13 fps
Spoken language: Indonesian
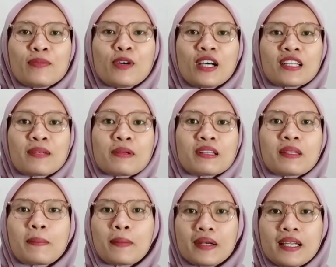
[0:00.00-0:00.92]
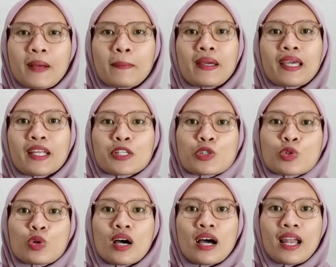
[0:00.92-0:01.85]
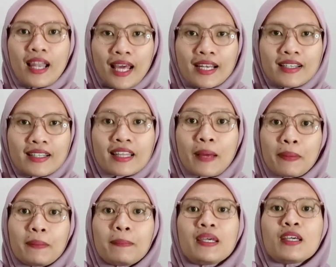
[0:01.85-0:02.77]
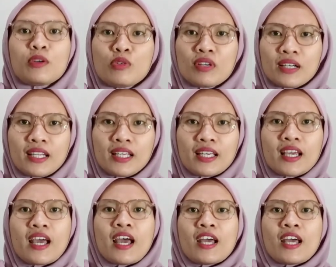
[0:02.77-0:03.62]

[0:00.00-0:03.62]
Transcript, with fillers: buat teman-teman yang pengen jualan tapi bingung nih